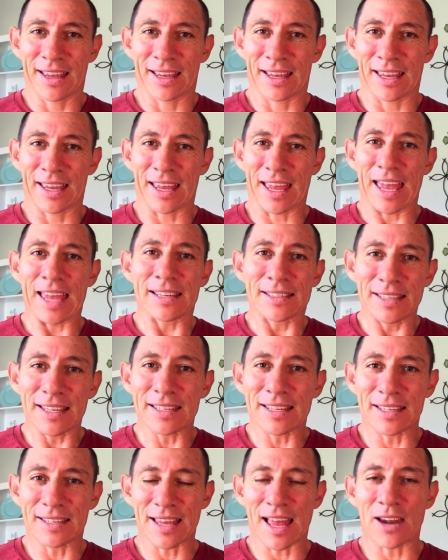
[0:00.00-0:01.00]
que es
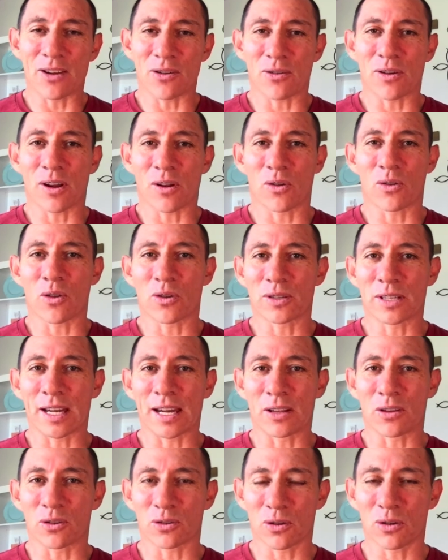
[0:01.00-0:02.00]
necesario reconocer
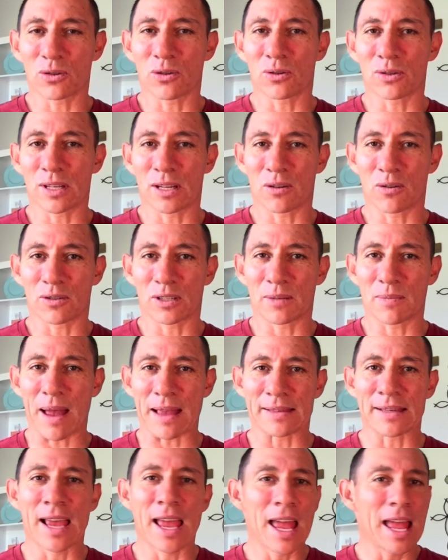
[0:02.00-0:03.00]
en nosotros y en los
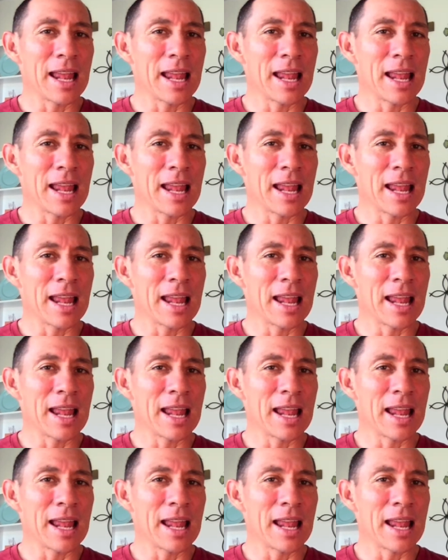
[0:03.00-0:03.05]
demás.